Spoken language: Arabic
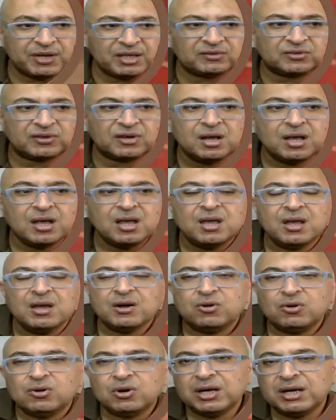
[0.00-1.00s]
متر
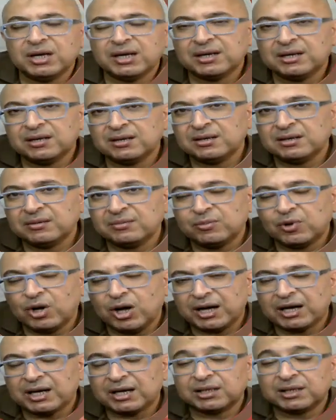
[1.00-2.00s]

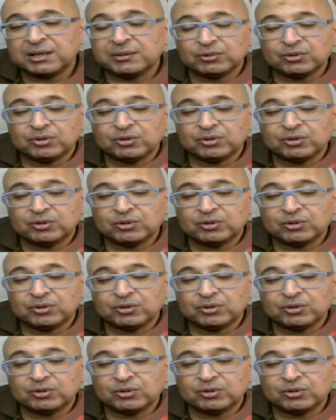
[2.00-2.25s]
والمحرك ده